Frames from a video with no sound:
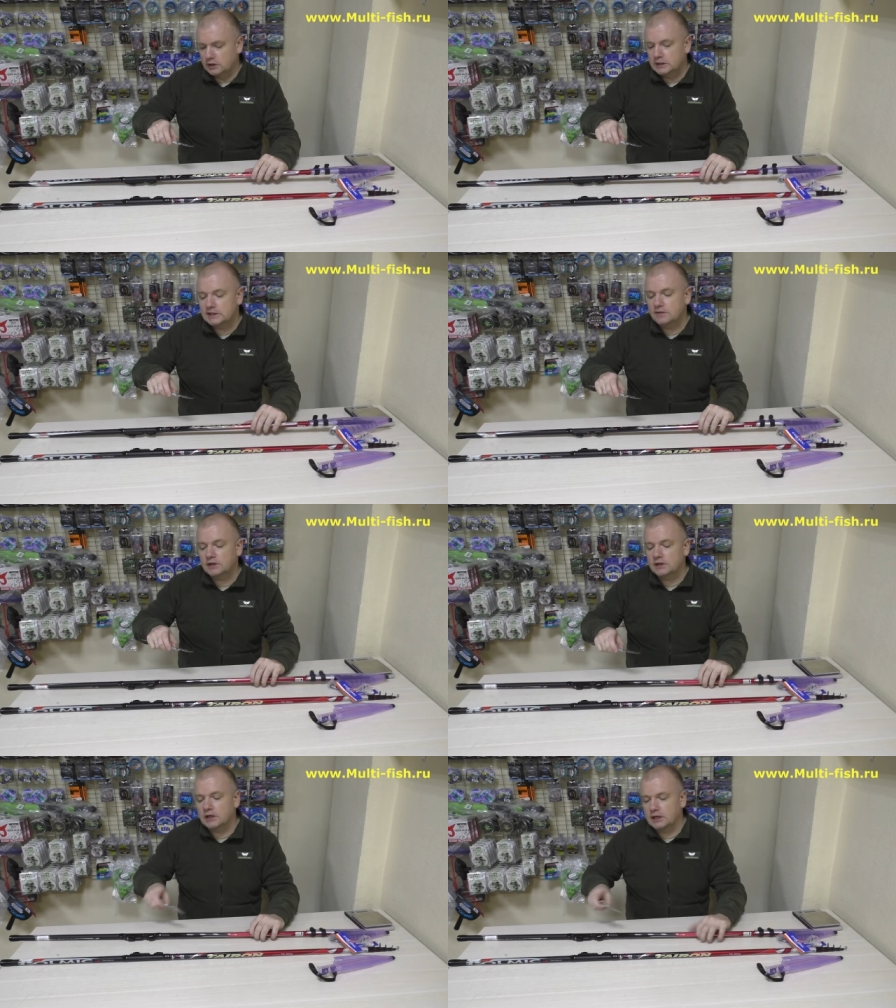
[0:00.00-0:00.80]

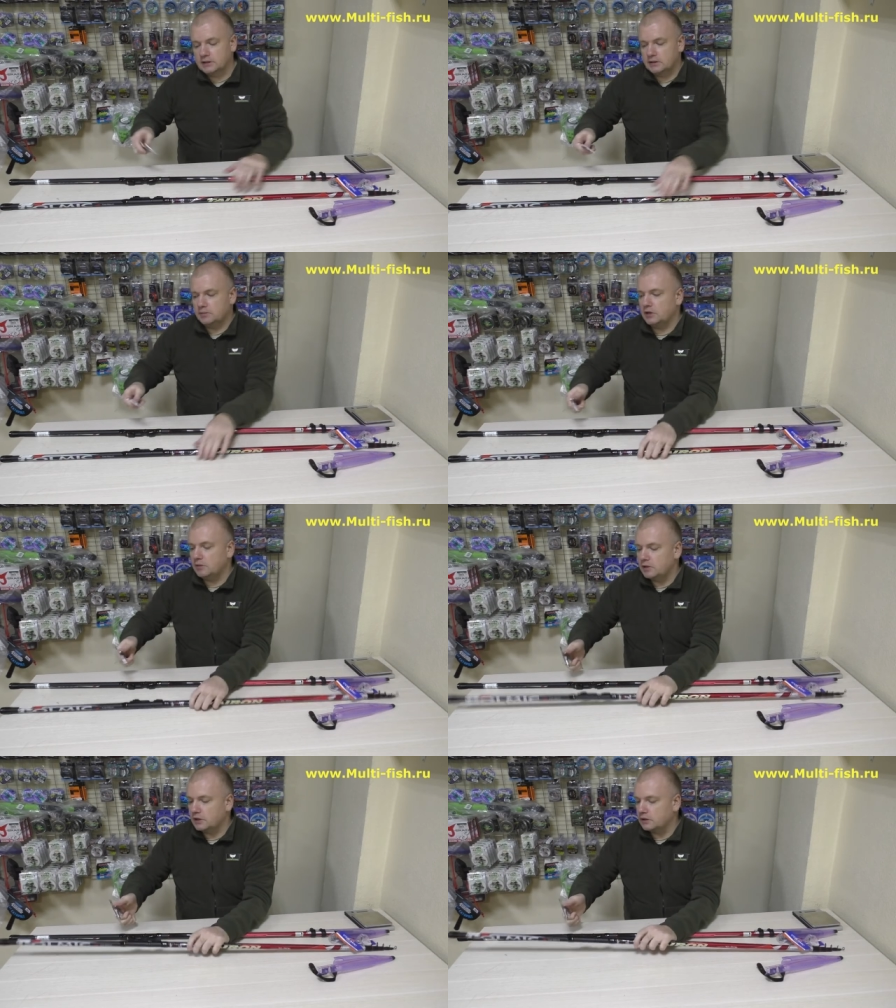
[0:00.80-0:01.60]
19
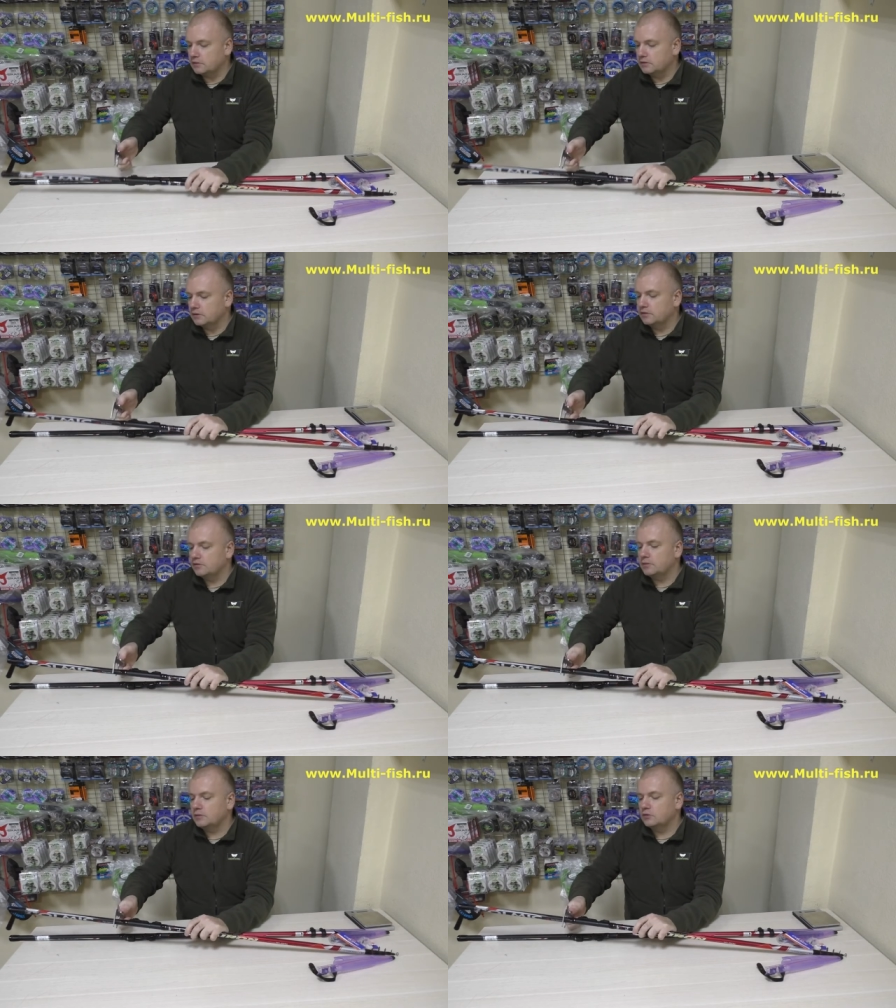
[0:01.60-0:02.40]
миллиметров,
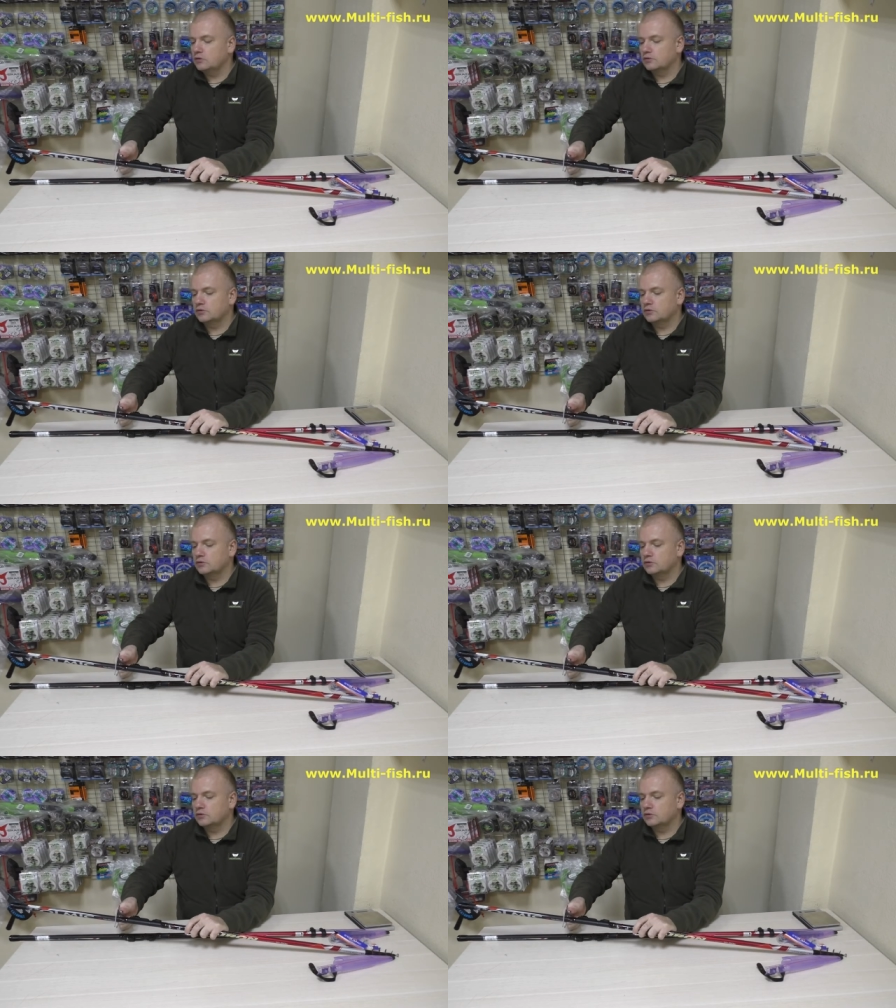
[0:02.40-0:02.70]
ну,